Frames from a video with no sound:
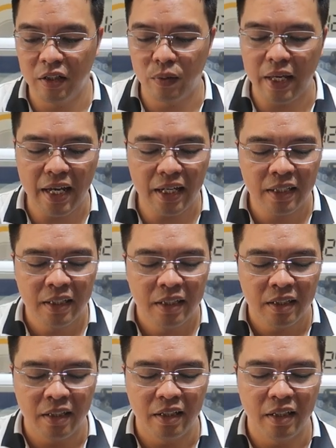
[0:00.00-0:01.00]
nhiều giá
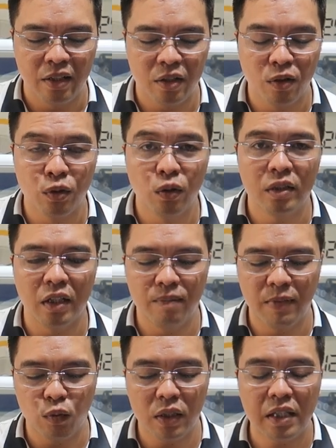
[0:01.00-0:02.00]
thì à, cô chú anh chị
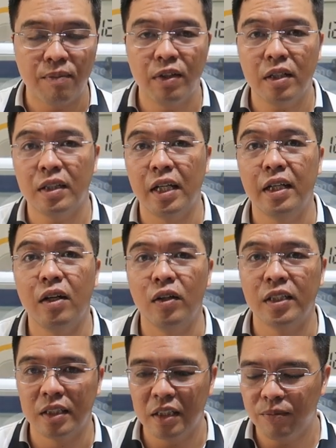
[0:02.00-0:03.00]
mình quan tâm á, có thể
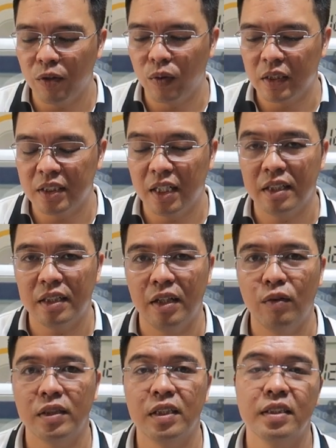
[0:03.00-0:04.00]
gọi trực tiếp cho Hoàng Sơn
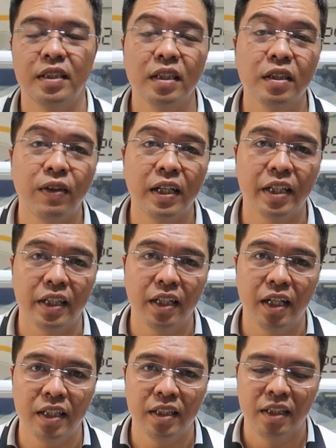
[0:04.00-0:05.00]
để Hoàng Sơn sẽ tư vấn kỹ
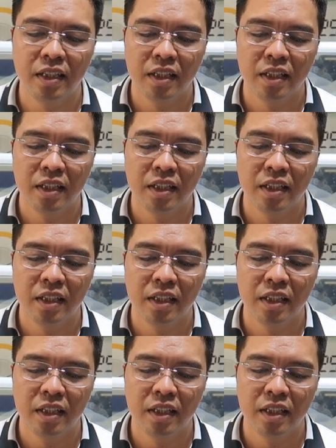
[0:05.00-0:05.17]
hơn